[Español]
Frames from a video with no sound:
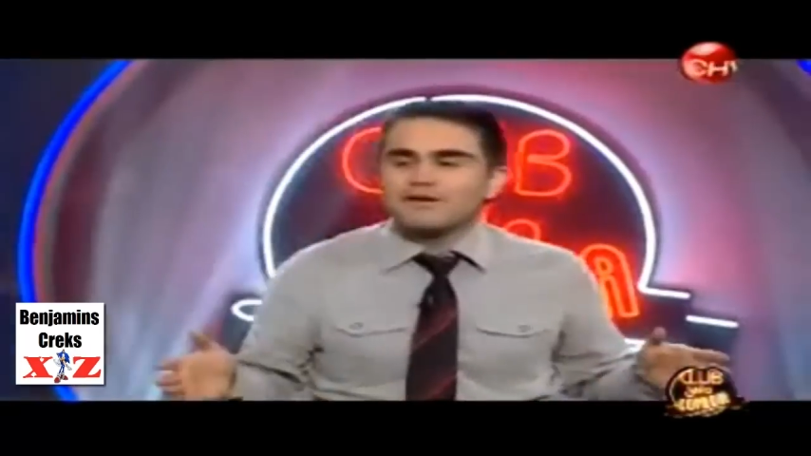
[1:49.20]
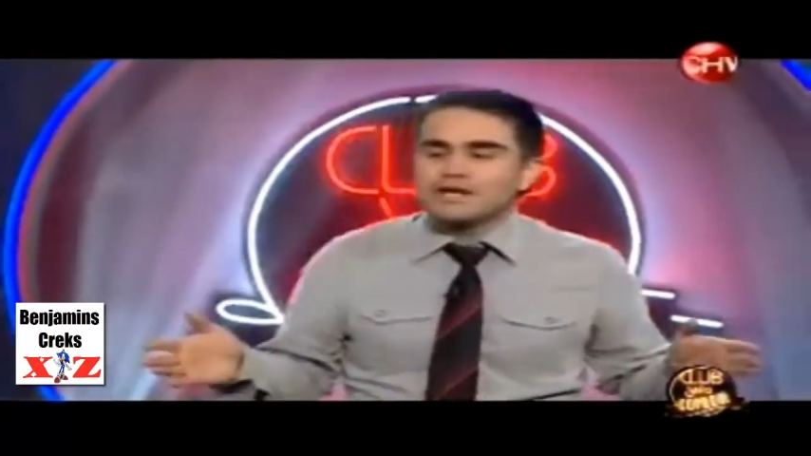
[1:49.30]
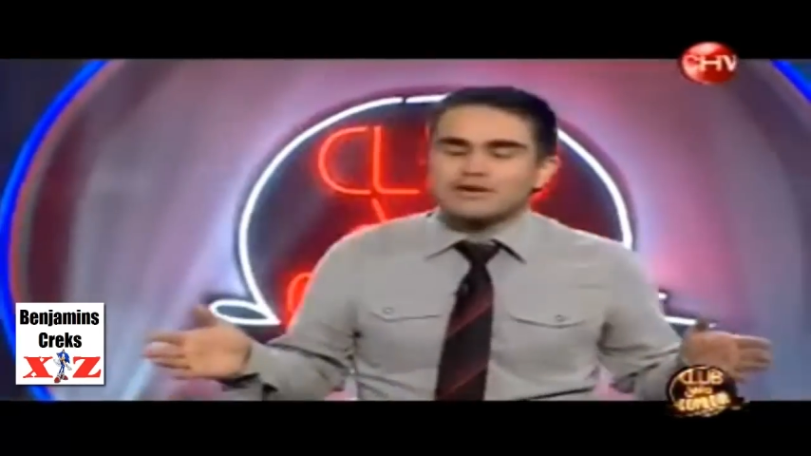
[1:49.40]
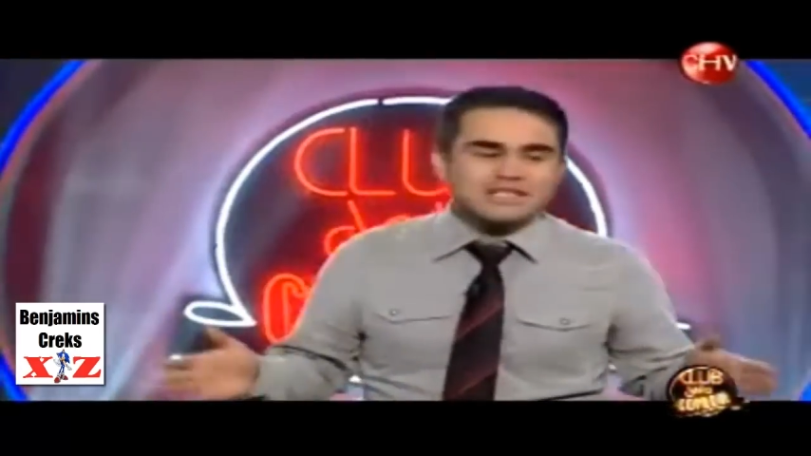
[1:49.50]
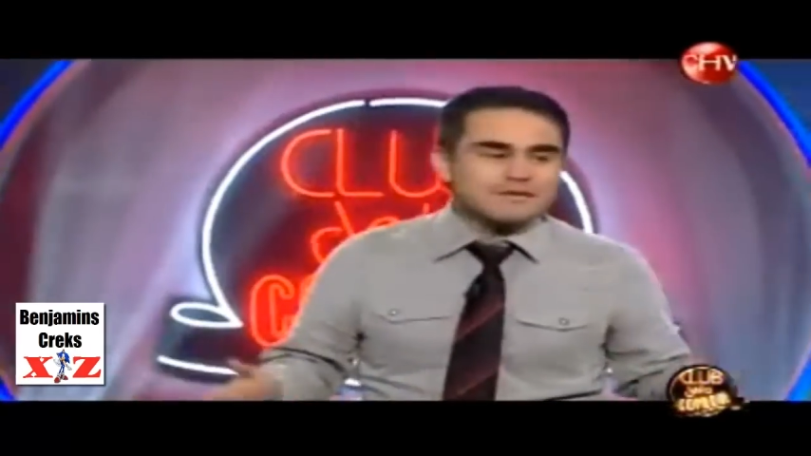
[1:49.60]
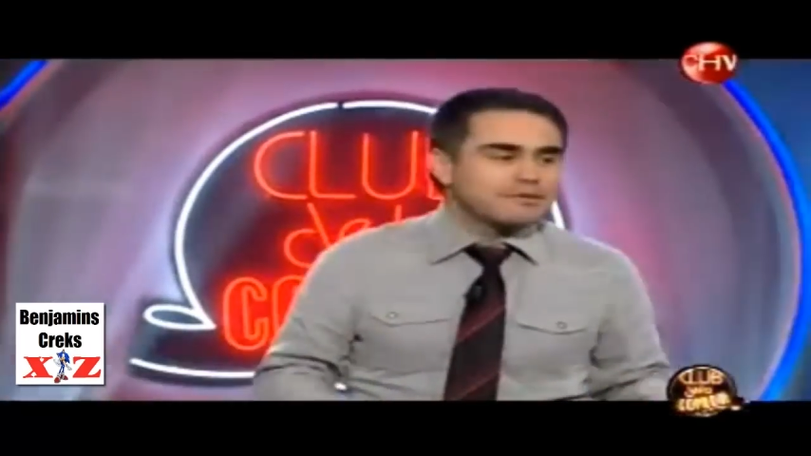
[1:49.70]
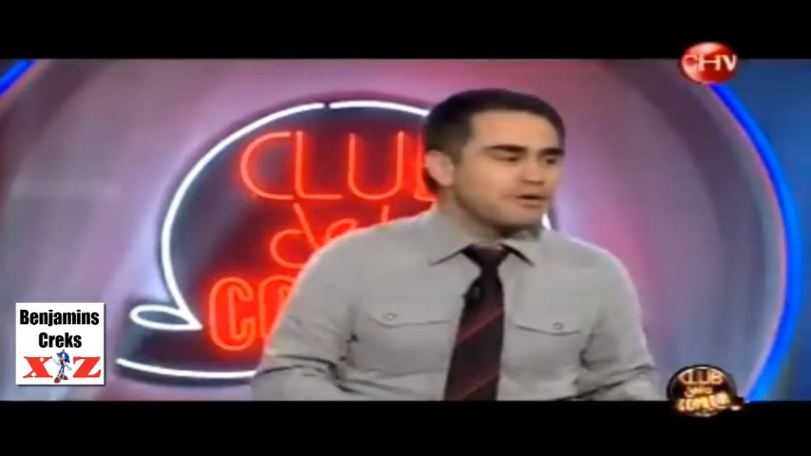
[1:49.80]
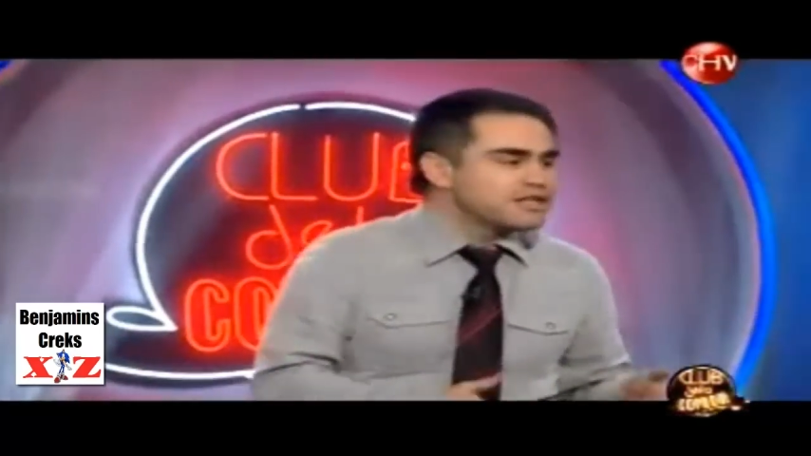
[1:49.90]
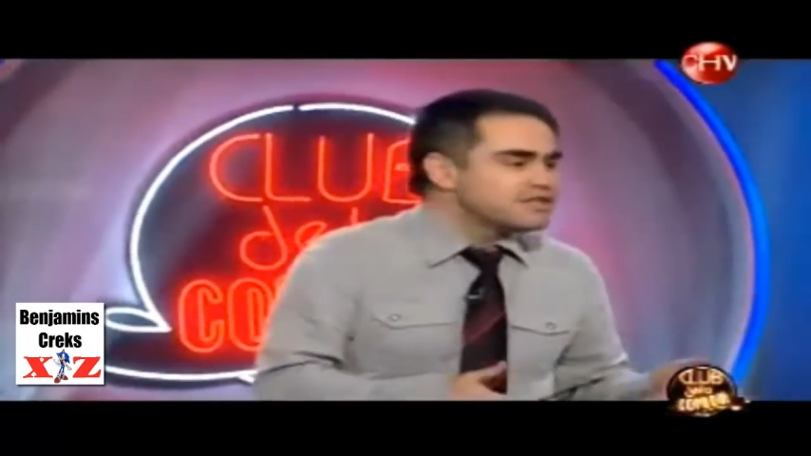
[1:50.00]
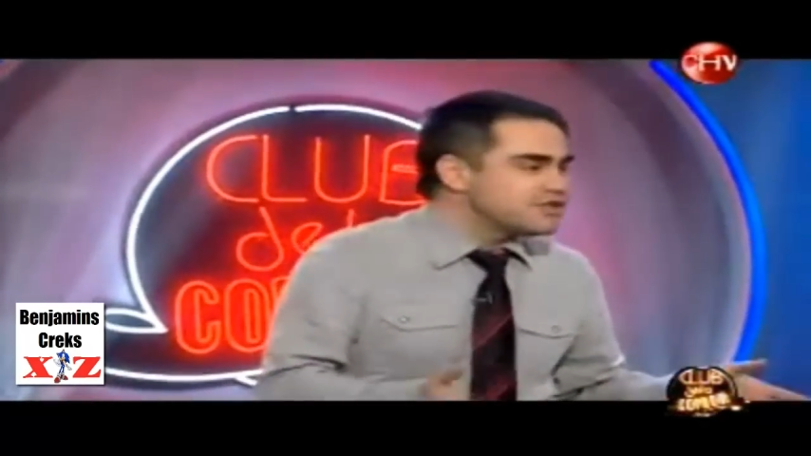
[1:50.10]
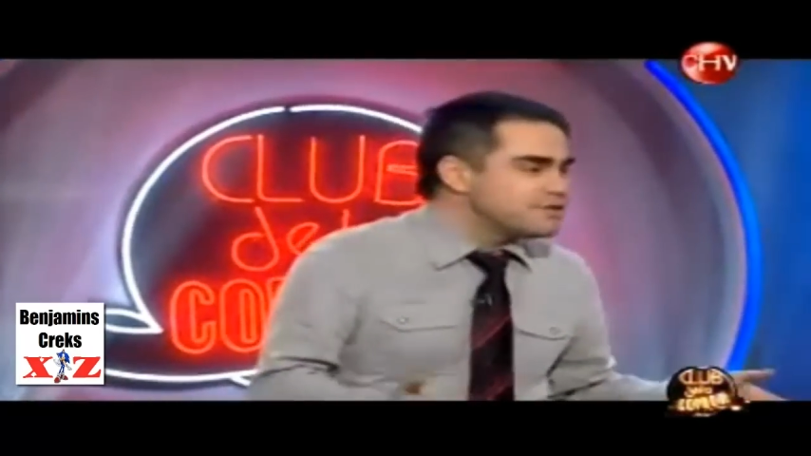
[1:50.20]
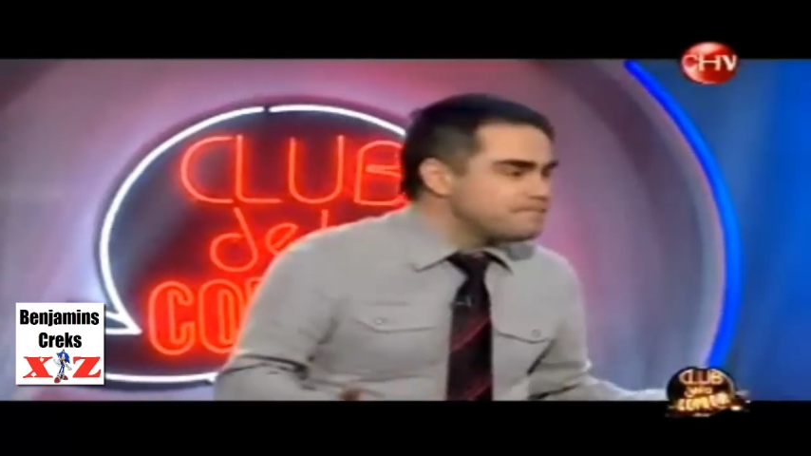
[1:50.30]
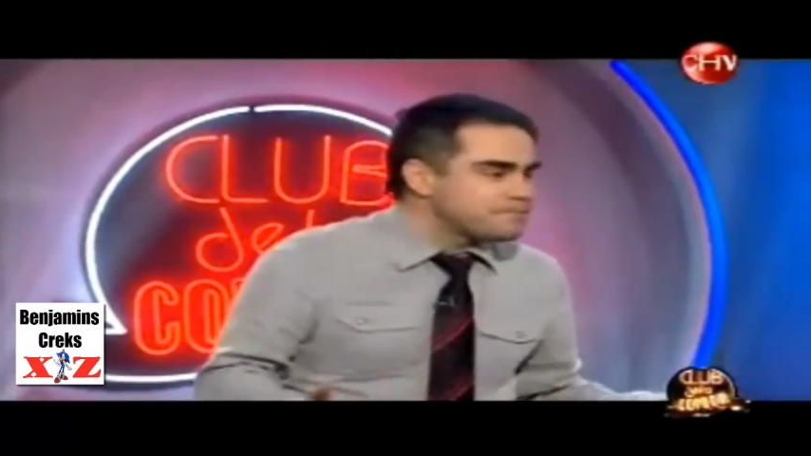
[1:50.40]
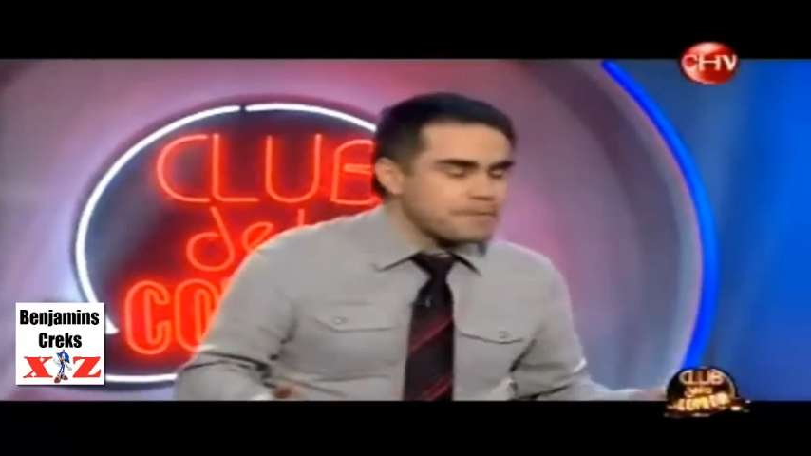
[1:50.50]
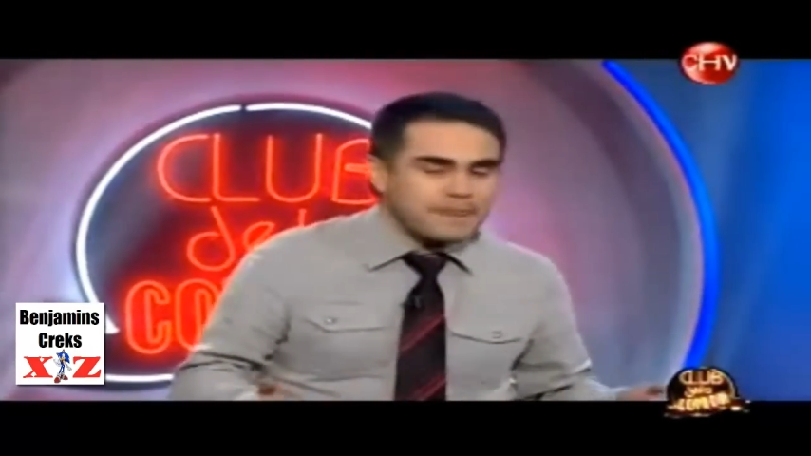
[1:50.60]
una cosa que me llamó la atención
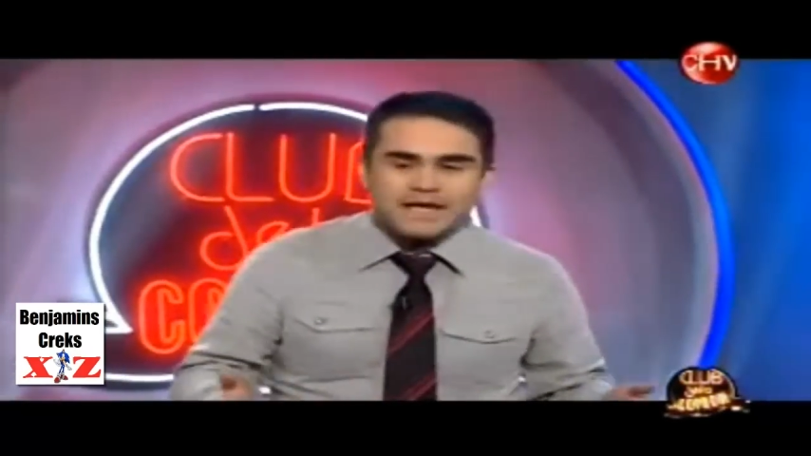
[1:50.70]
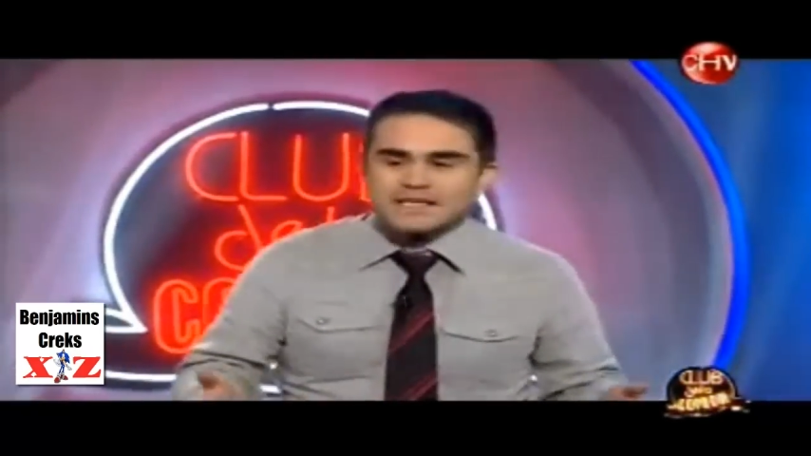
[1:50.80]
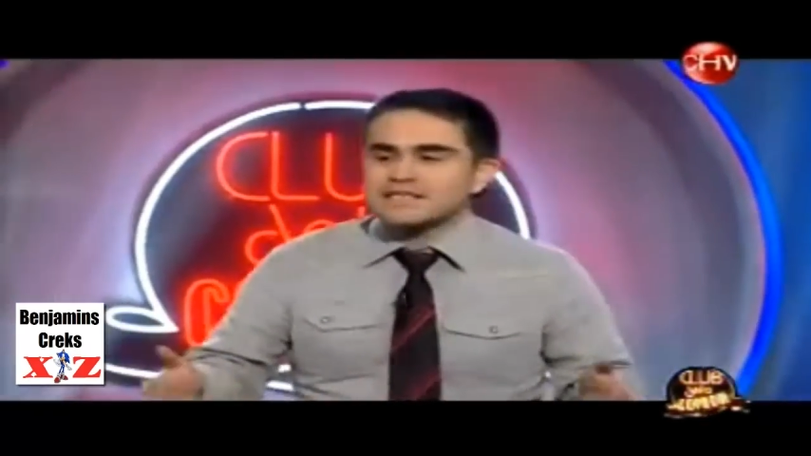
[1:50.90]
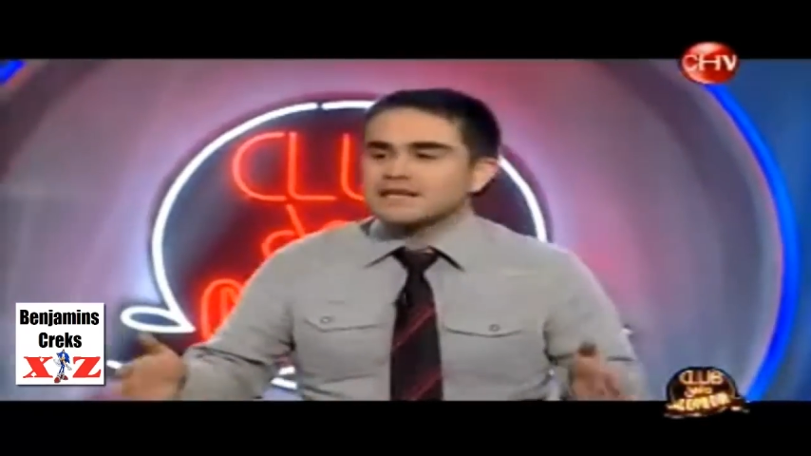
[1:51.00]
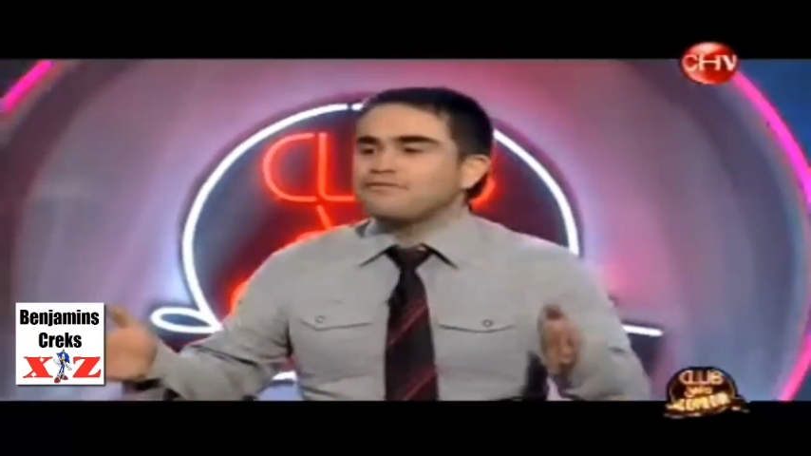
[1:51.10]
es,